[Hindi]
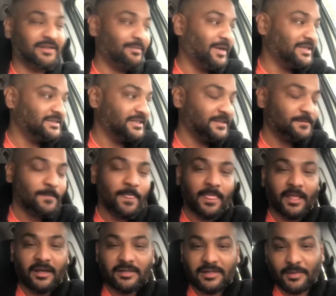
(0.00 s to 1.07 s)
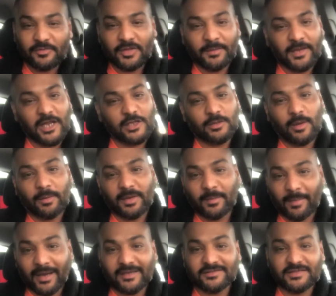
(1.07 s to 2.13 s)
के मैच की सबसे पहले तो मैं अपनी
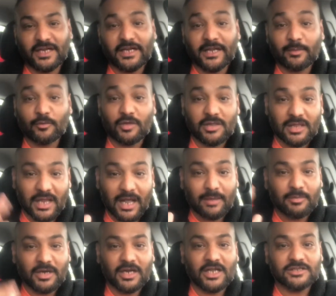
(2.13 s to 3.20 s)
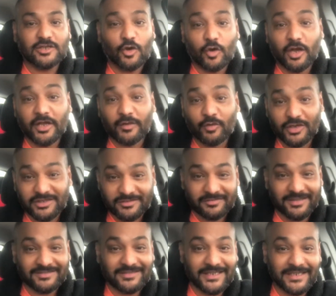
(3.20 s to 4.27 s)
पाकिस्तान टीम को सलाम करना चाहूँगा कि वो इस
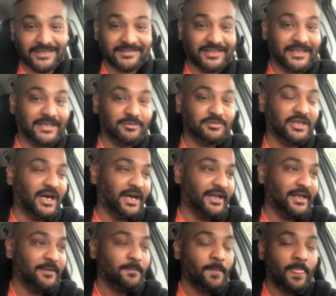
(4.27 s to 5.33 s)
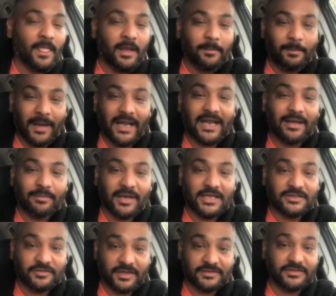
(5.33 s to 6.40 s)
वेस्ट इंडीज़ की टीम से हारे पहला
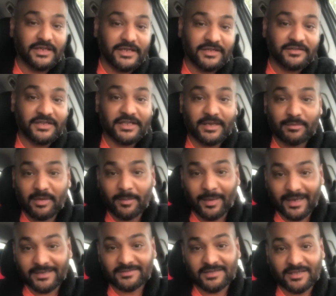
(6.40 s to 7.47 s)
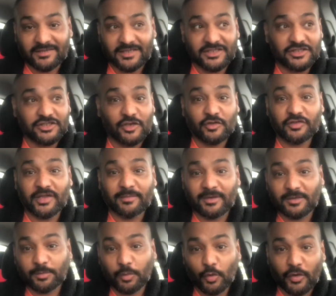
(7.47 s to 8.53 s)
मैच वेस्ट इंडीज़ की टीम ने पाकिस्तान से जीता उसके
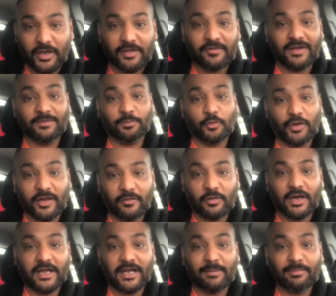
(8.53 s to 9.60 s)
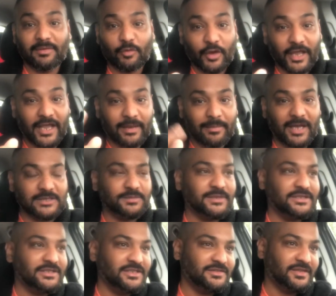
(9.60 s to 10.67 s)
बाद पूरे पूरे वर्ल्ड कप में वो एक मैच भी
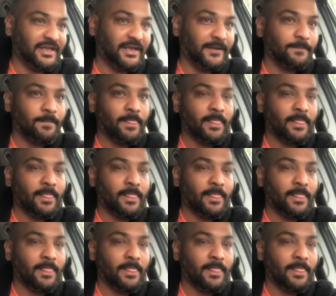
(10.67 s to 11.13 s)
जीत सके